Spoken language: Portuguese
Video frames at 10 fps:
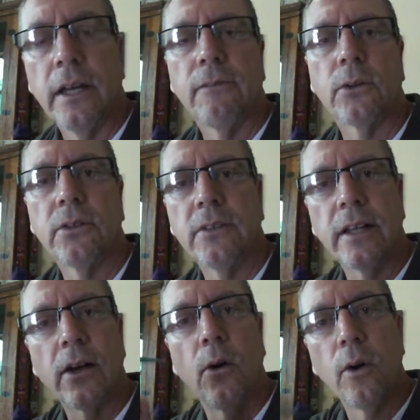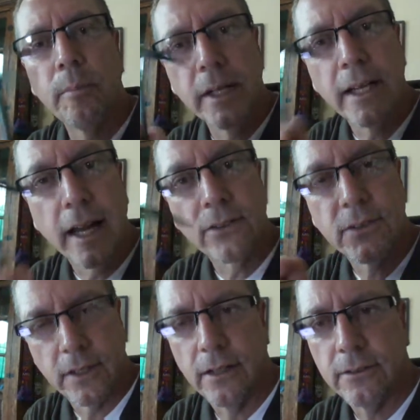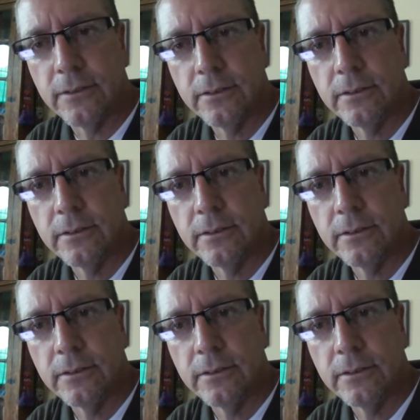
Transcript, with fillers: Vocês têm a obrigação,